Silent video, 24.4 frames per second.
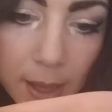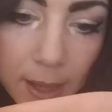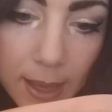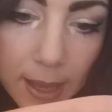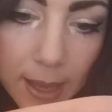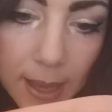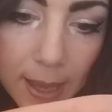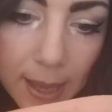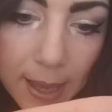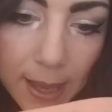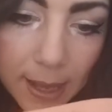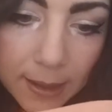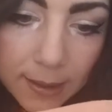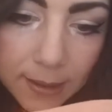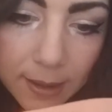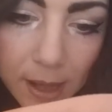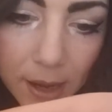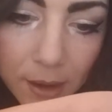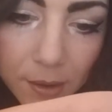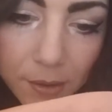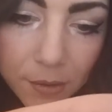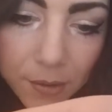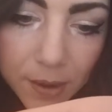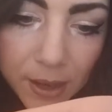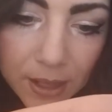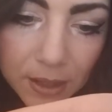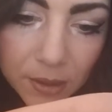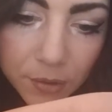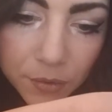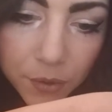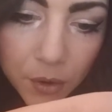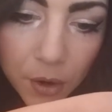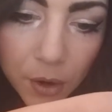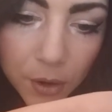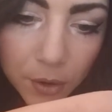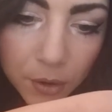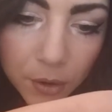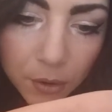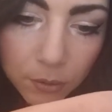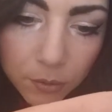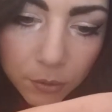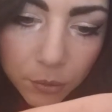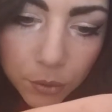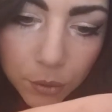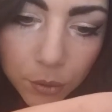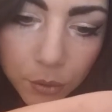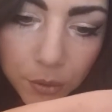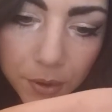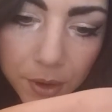que es el Face For
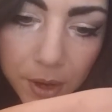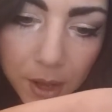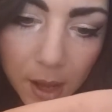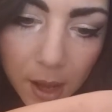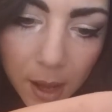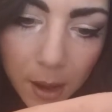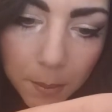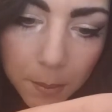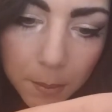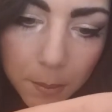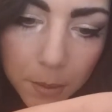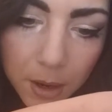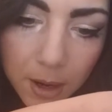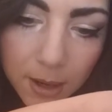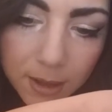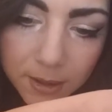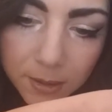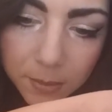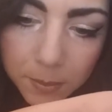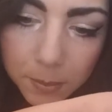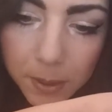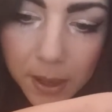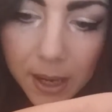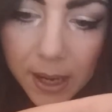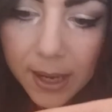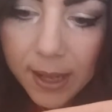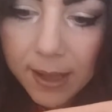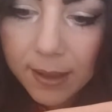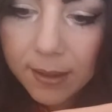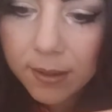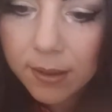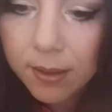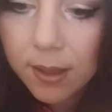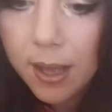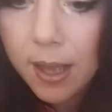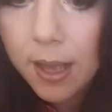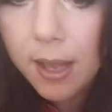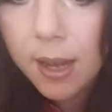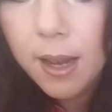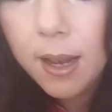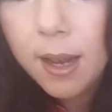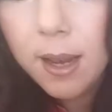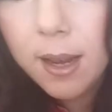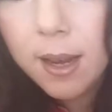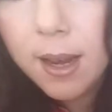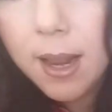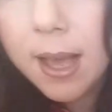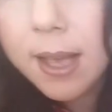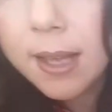contouring and Blush Palette,
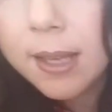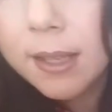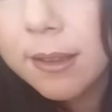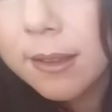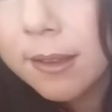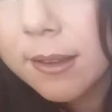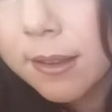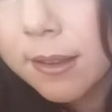el Light